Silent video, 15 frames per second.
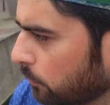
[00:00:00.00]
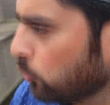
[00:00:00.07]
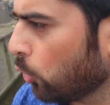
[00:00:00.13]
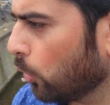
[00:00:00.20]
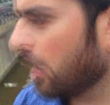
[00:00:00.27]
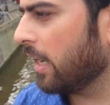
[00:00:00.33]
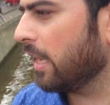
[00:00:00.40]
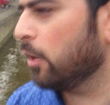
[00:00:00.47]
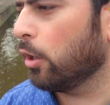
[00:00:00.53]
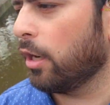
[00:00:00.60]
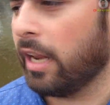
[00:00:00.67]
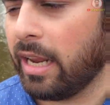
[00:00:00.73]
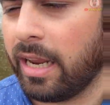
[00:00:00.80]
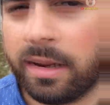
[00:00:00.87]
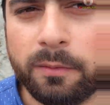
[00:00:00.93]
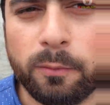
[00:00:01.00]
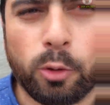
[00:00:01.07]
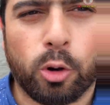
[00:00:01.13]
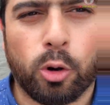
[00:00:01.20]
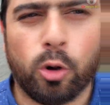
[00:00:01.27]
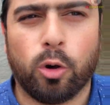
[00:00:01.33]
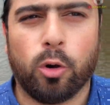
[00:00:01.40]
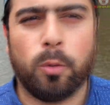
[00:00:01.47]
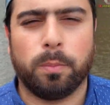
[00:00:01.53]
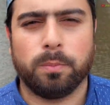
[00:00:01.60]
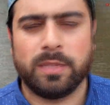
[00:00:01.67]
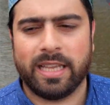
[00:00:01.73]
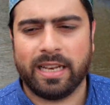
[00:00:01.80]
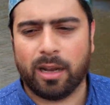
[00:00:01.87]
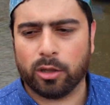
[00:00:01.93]
जो ना इन्होंने वो
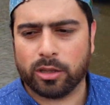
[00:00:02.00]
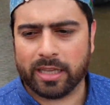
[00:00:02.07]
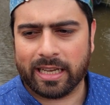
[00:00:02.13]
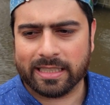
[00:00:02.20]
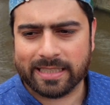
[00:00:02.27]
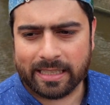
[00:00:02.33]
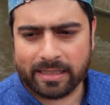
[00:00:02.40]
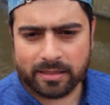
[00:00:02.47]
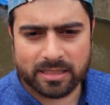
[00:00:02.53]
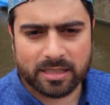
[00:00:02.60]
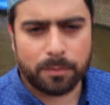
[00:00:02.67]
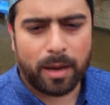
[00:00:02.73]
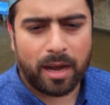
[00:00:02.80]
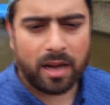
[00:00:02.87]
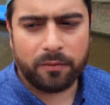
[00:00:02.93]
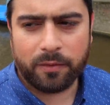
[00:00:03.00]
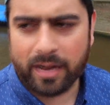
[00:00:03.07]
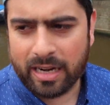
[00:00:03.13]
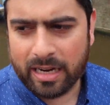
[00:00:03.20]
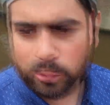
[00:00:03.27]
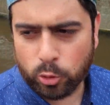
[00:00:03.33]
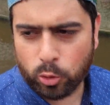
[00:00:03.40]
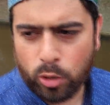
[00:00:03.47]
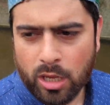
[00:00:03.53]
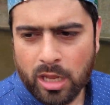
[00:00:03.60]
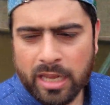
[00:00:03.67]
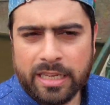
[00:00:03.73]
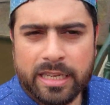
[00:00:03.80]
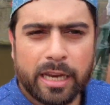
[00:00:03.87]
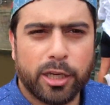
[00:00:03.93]
देना होता है ऐसा सामान वगैरह जो
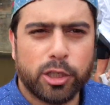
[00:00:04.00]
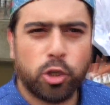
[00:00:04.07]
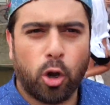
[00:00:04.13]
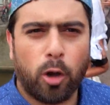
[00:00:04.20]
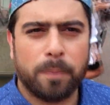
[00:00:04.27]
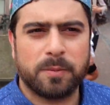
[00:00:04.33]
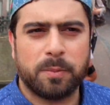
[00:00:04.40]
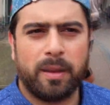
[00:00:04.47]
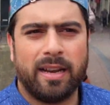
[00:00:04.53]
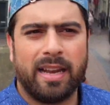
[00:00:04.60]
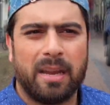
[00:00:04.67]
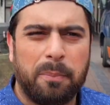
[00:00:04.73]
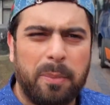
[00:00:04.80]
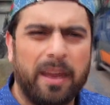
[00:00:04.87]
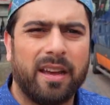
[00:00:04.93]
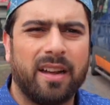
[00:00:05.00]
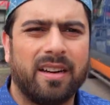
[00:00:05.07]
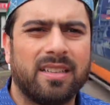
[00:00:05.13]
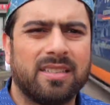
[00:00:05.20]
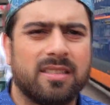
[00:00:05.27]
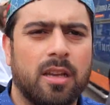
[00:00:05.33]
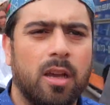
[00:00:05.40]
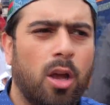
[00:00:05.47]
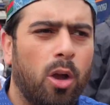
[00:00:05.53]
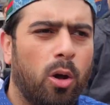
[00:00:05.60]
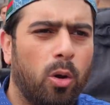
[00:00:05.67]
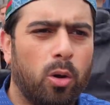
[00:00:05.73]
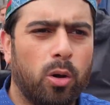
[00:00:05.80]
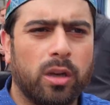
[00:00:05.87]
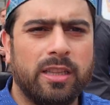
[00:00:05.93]
यहाँ की शॉप्स पे लाइक बियर्स
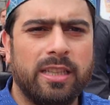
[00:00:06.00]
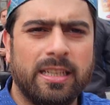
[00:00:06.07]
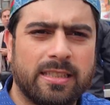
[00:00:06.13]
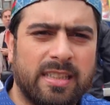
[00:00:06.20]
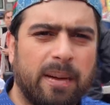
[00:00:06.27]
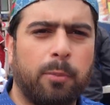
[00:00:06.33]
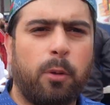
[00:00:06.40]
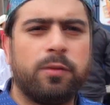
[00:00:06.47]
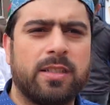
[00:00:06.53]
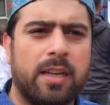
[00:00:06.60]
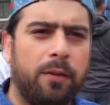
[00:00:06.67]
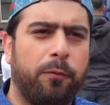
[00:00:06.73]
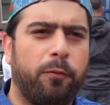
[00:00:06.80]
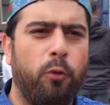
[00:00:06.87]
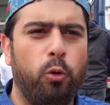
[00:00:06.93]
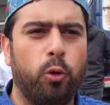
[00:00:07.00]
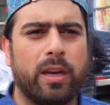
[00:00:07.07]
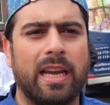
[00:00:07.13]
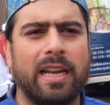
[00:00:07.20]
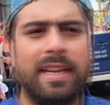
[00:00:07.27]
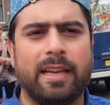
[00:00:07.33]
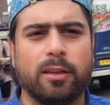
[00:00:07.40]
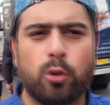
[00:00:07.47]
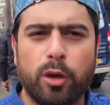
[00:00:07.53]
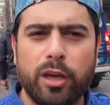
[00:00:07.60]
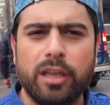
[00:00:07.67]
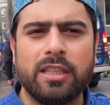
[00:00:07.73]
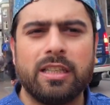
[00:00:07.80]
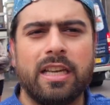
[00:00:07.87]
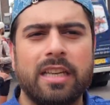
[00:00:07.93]
और दिस टाइप ऑफ स्टफ फूड के लिए तो
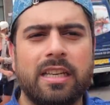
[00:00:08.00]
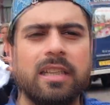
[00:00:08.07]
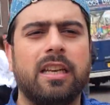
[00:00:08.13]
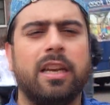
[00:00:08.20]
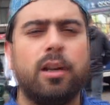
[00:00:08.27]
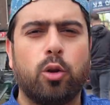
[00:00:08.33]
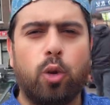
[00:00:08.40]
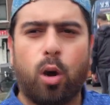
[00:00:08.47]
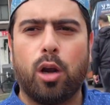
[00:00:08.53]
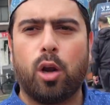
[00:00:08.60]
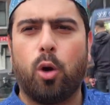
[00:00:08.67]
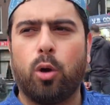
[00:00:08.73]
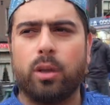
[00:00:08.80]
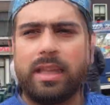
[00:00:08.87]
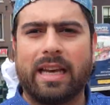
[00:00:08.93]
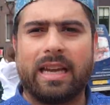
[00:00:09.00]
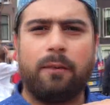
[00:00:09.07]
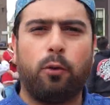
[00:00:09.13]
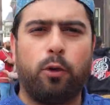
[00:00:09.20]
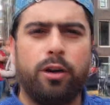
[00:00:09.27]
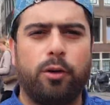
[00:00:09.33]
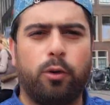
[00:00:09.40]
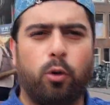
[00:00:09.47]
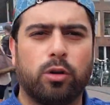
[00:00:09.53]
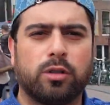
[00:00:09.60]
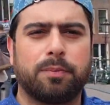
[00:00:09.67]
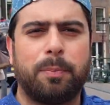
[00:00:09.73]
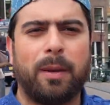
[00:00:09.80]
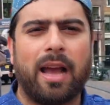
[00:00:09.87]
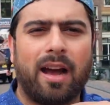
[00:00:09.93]
इन इन इनको अलो होता है कि वो इन रोड्स
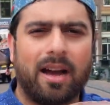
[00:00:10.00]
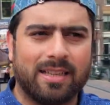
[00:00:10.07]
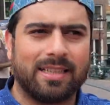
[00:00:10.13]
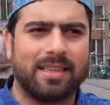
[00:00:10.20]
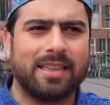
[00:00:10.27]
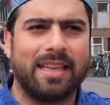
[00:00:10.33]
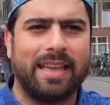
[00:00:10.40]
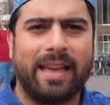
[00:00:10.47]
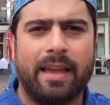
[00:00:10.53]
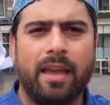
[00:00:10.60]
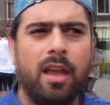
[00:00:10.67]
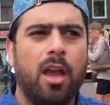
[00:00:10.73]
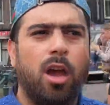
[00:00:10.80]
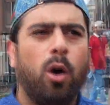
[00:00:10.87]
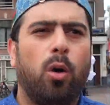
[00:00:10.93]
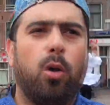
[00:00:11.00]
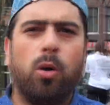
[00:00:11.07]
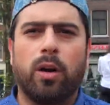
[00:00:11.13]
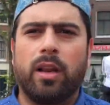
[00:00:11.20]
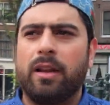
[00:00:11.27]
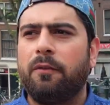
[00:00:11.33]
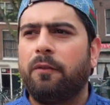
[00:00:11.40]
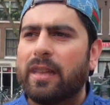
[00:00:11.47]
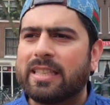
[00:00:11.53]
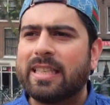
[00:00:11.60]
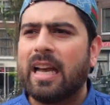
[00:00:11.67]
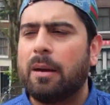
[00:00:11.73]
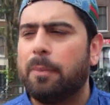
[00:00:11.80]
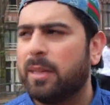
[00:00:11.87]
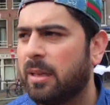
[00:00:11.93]
पे आ सकते हैं और वैसे
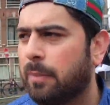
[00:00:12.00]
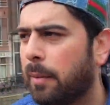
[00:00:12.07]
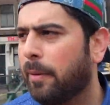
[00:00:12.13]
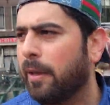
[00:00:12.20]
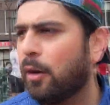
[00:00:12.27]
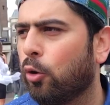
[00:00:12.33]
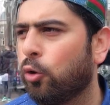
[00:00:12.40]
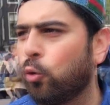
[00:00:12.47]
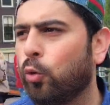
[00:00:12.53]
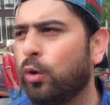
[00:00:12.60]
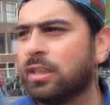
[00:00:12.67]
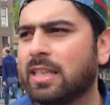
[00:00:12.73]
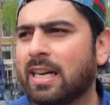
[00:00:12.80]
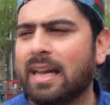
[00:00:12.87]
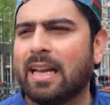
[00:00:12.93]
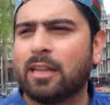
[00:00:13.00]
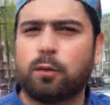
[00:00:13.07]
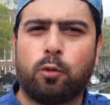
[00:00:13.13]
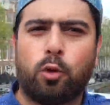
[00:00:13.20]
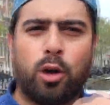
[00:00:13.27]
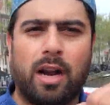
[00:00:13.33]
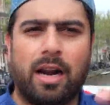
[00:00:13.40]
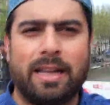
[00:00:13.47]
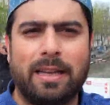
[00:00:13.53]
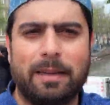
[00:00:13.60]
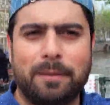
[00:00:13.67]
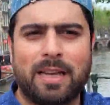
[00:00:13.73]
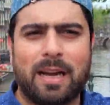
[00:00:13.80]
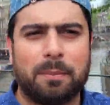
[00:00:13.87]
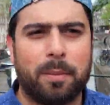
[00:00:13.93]
आप मतलब आपके ना कोई टूरिस्ट आया तो वो गाड़ी
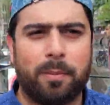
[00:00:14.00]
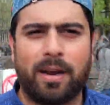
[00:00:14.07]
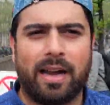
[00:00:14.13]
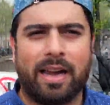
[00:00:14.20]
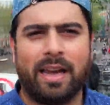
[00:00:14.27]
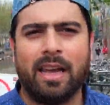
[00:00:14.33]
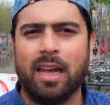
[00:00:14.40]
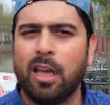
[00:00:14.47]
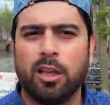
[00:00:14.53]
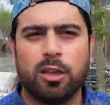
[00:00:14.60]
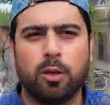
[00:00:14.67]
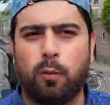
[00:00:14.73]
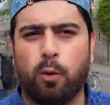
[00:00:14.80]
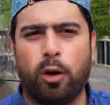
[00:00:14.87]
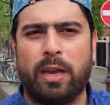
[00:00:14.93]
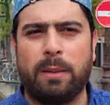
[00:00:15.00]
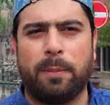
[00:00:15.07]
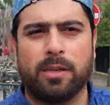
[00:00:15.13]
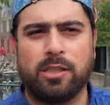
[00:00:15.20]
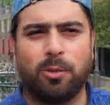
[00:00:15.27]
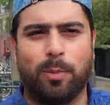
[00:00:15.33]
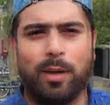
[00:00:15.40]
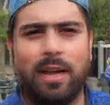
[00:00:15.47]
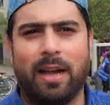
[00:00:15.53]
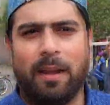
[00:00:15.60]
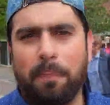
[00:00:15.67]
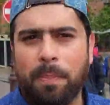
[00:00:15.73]
यहाँ पे भगाए तो वो नहीं पॉसिबल है